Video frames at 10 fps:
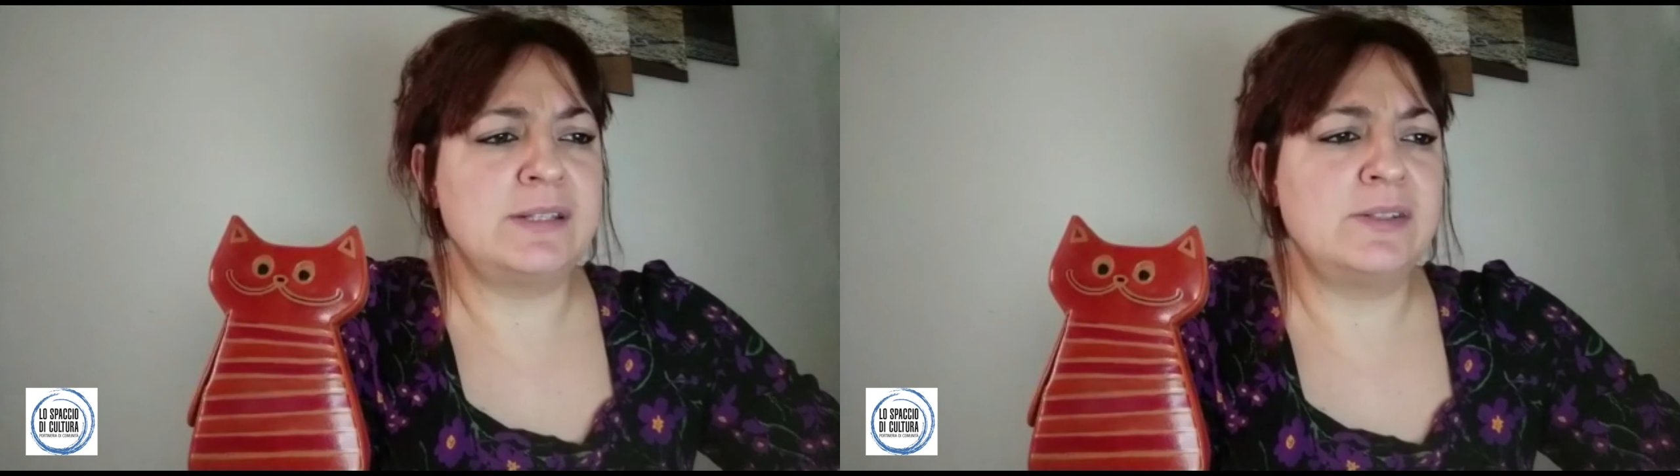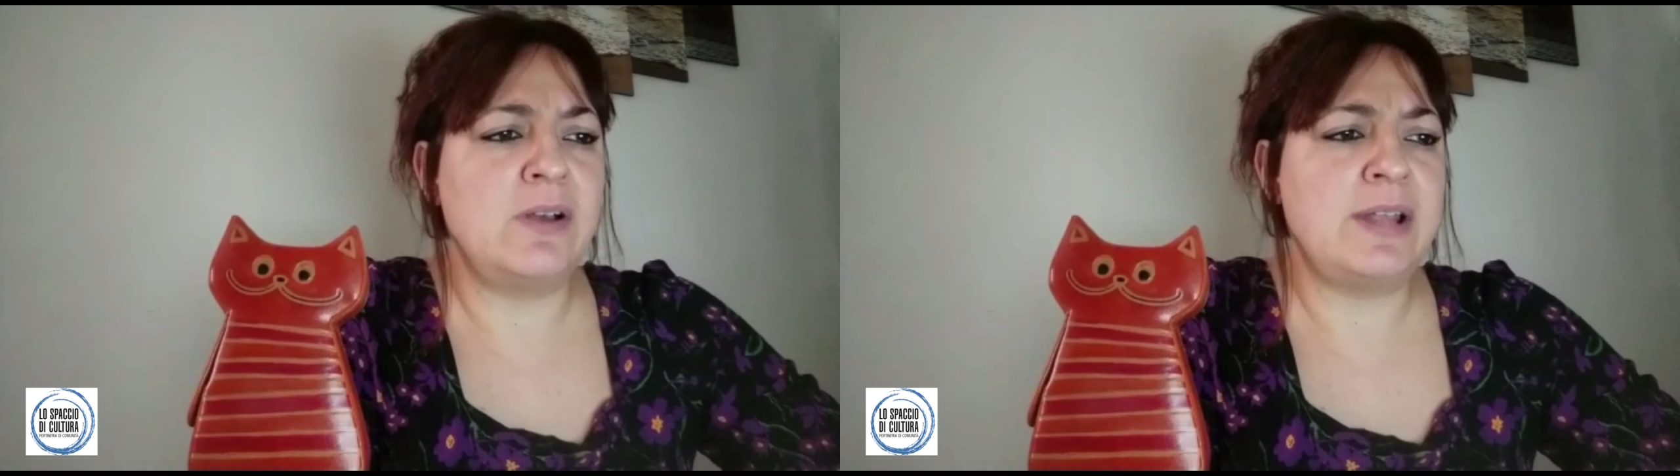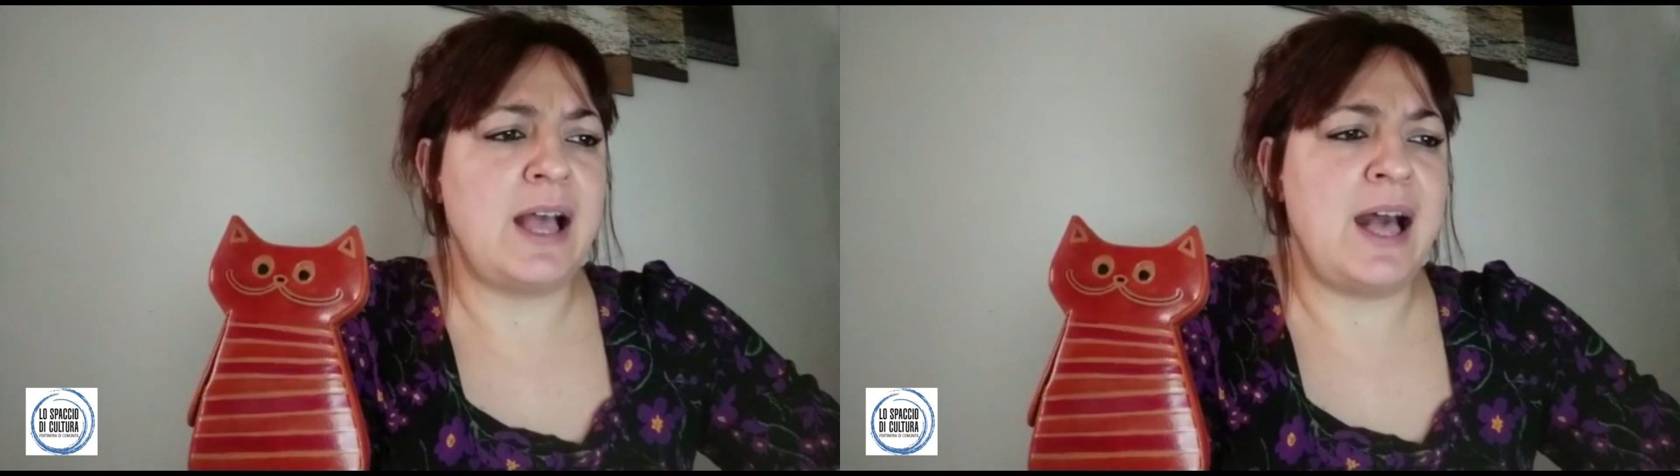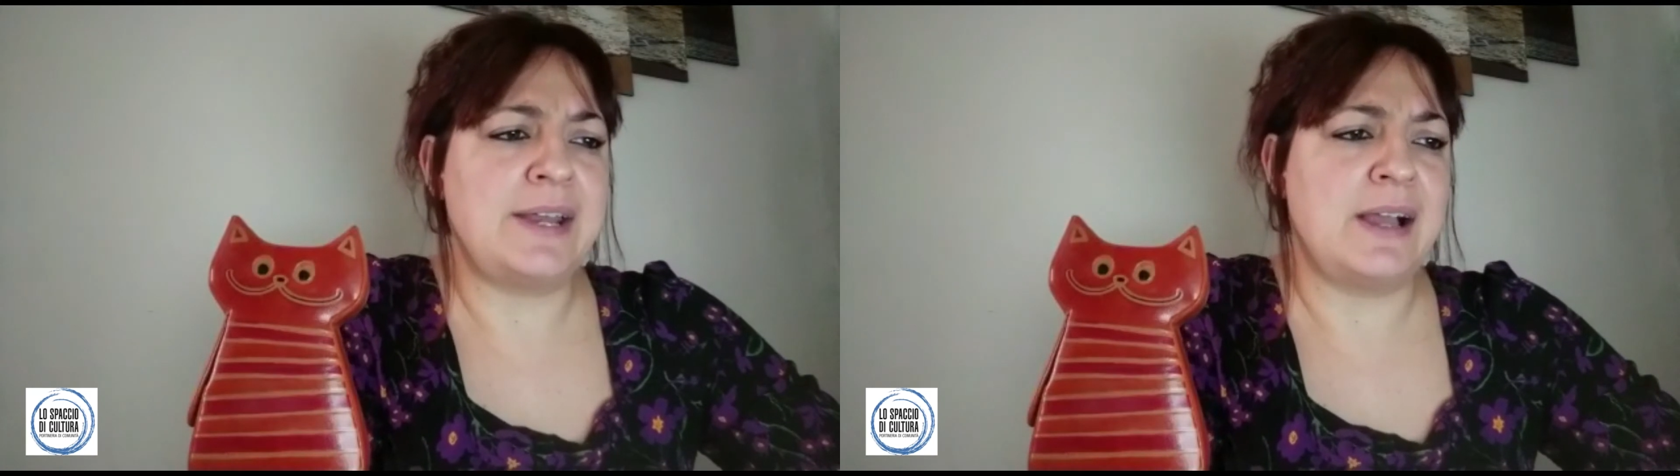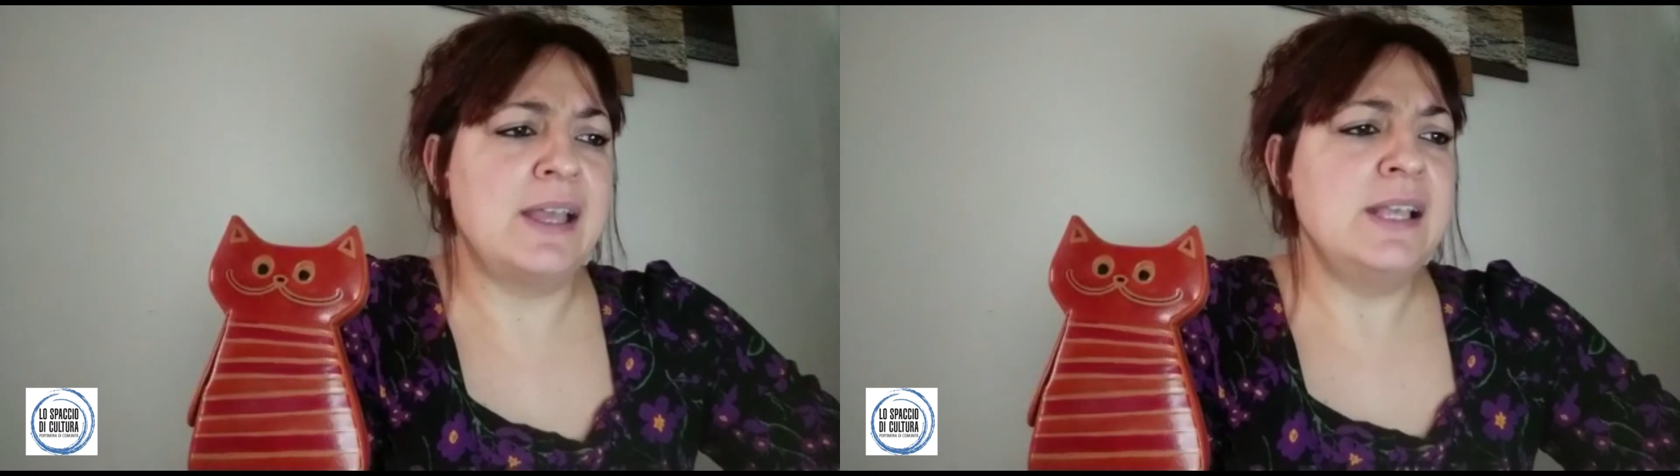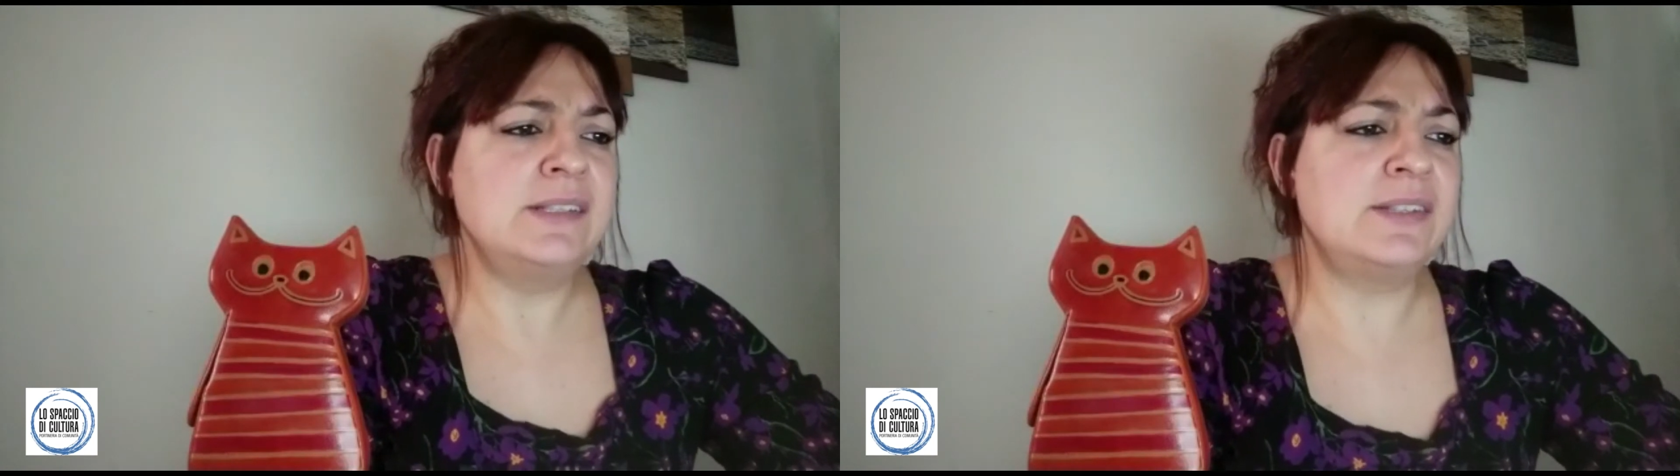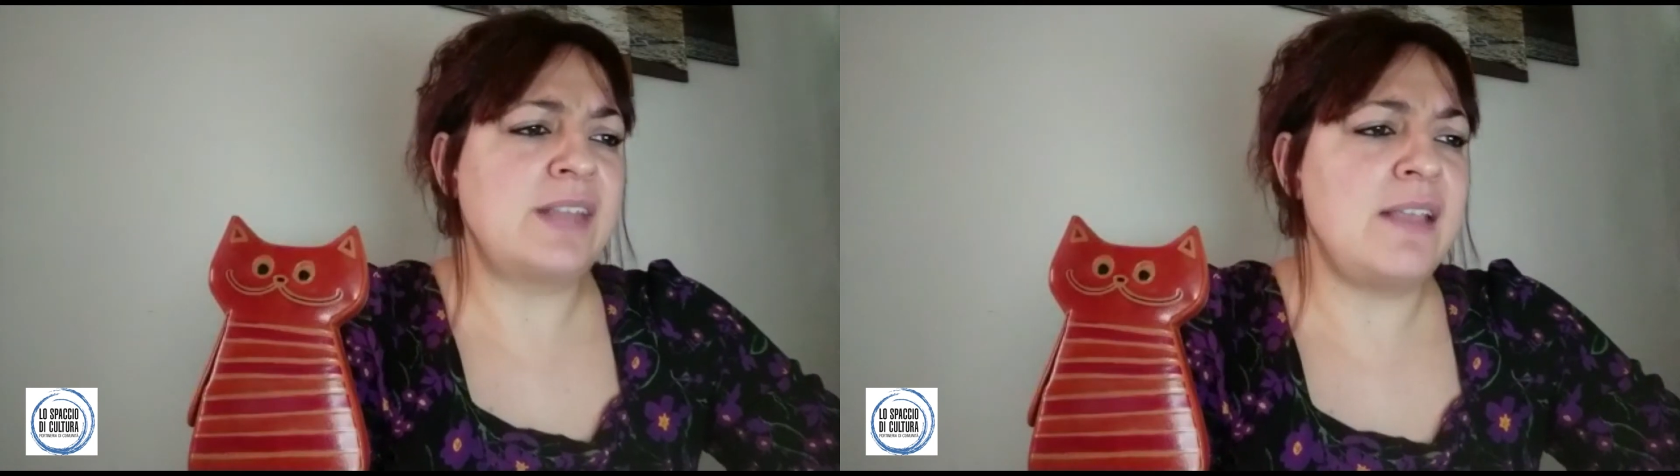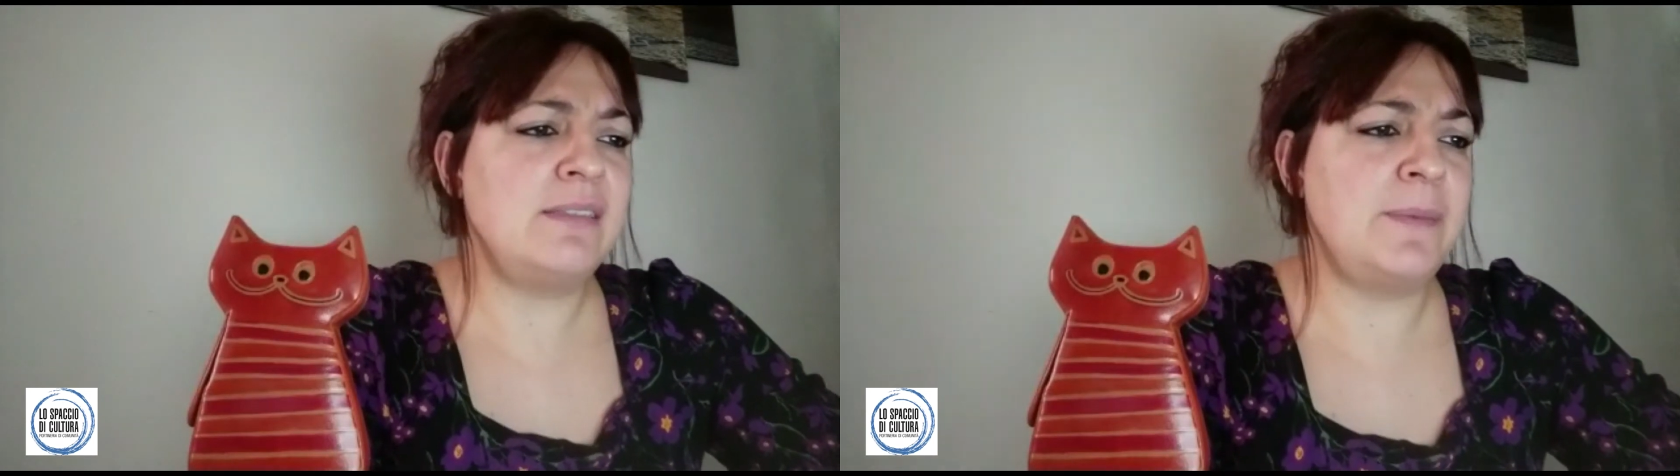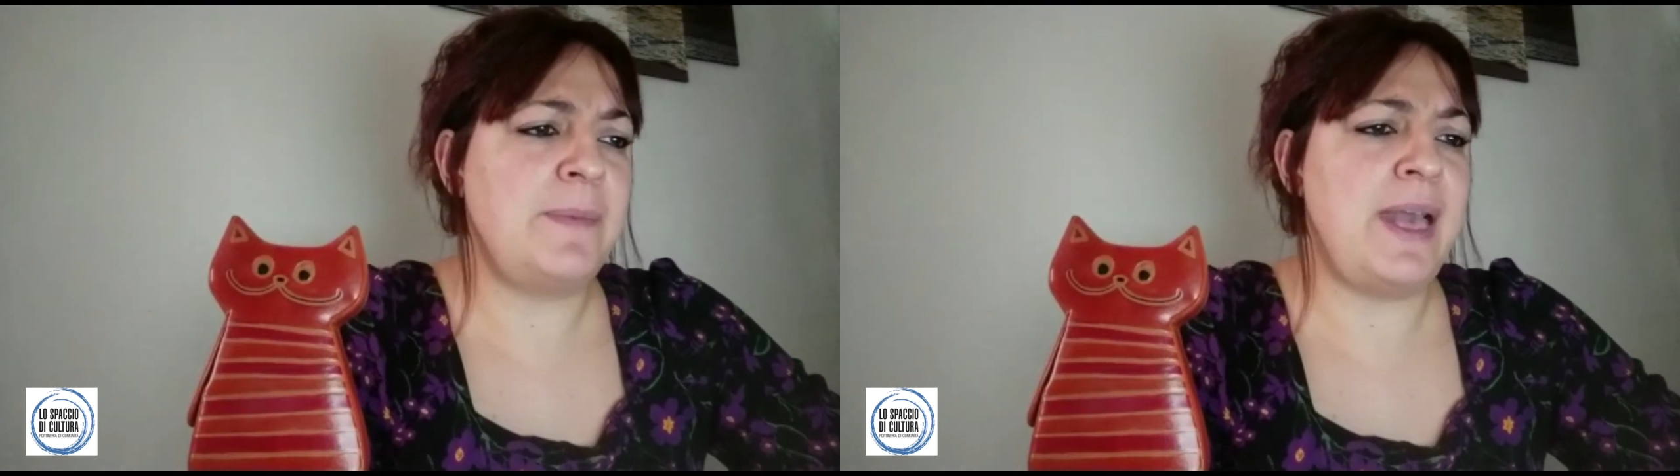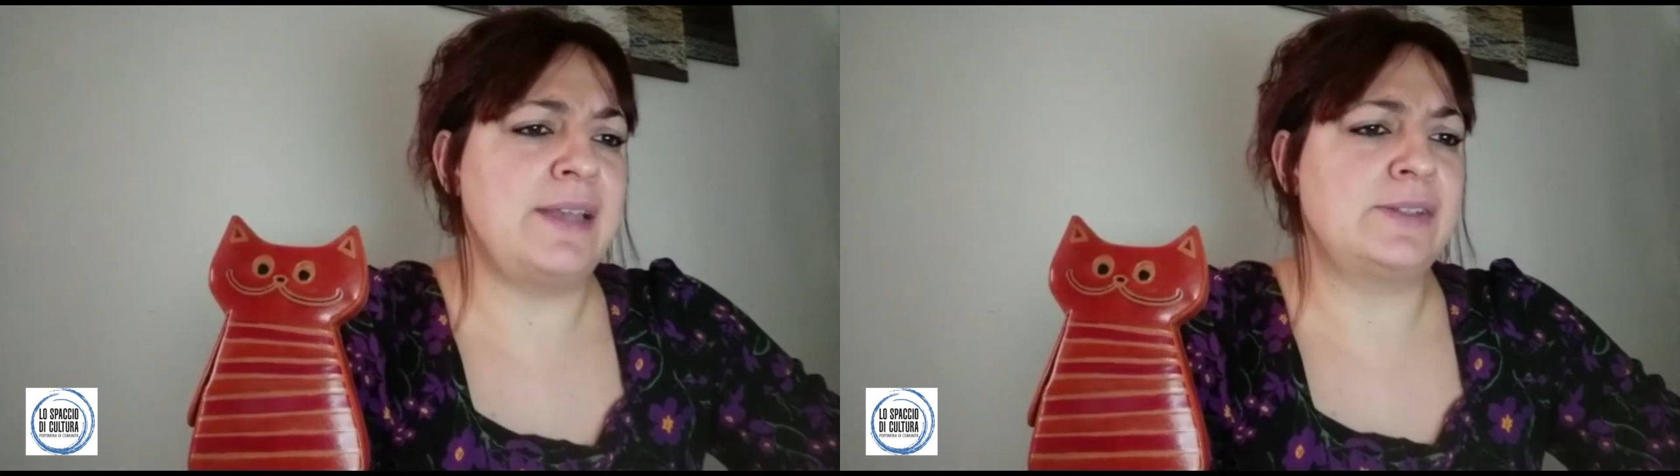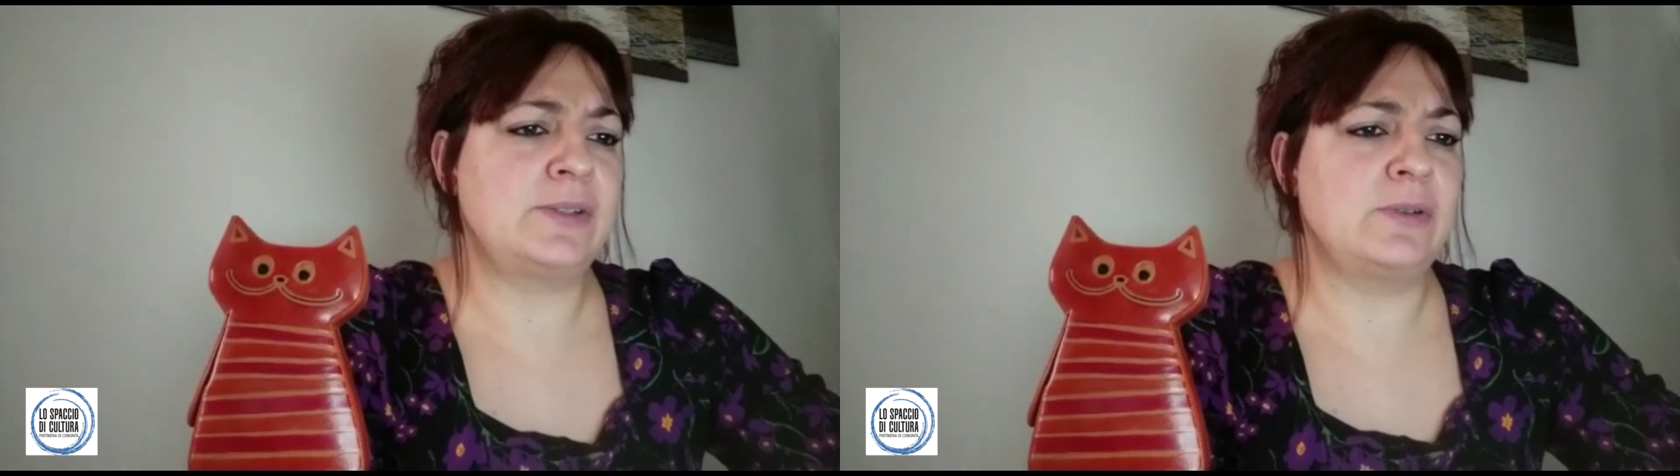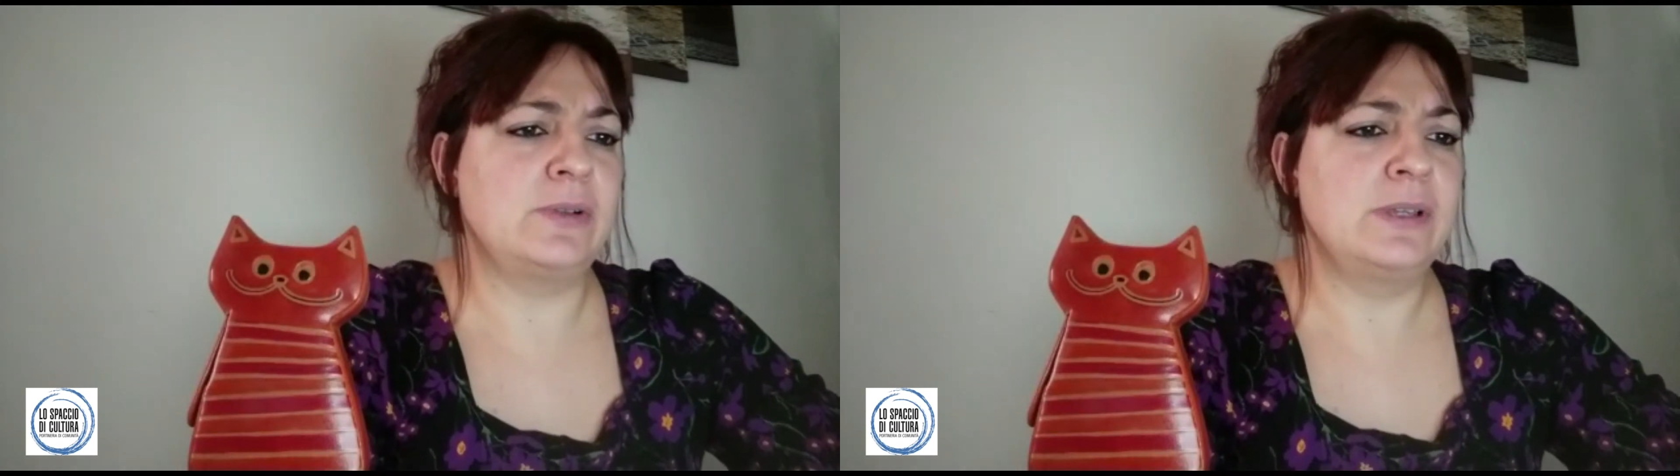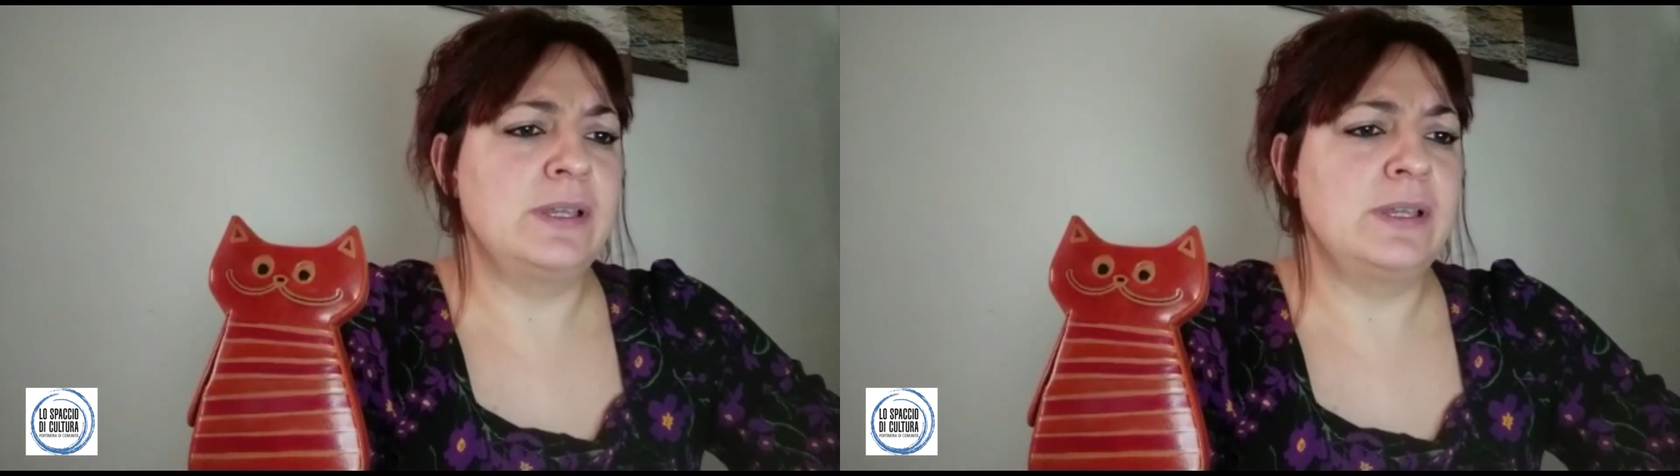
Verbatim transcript: zona ara si sente perso,